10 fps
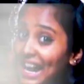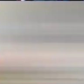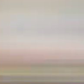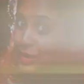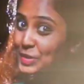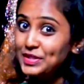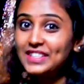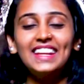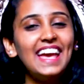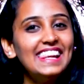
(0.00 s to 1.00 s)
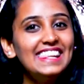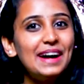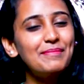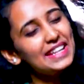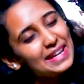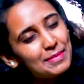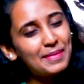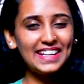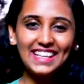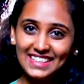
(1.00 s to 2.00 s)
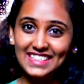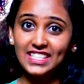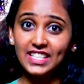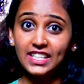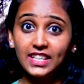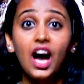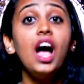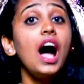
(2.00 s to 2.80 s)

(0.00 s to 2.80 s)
அண்ட் ப்ரொடியூசர் எல்லாமே நம்ம மணிகண்டன் சார் தான்